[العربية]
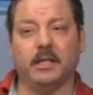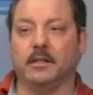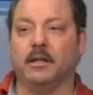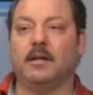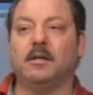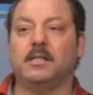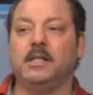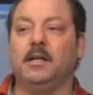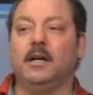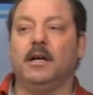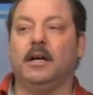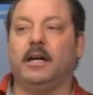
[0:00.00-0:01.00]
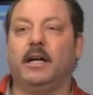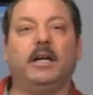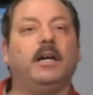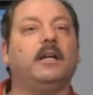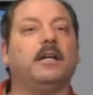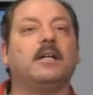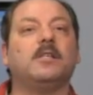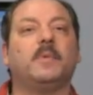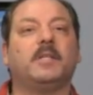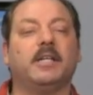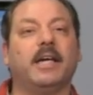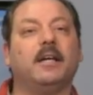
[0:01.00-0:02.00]
الدراسي آه، هي اللي
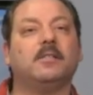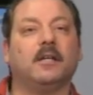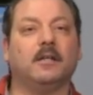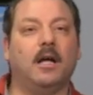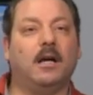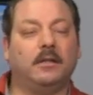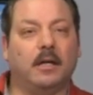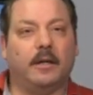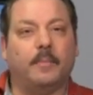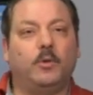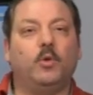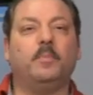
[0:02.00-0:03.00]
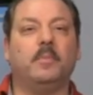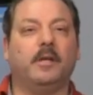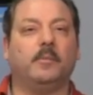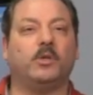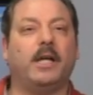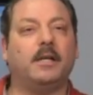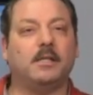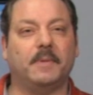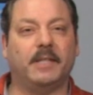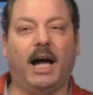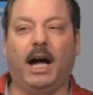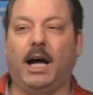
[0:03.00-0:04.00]
كسبت الجايزه النهارده دبدوب من المدرس
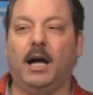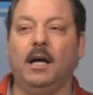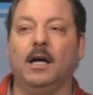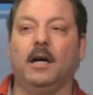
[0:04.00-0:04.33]
بتاعها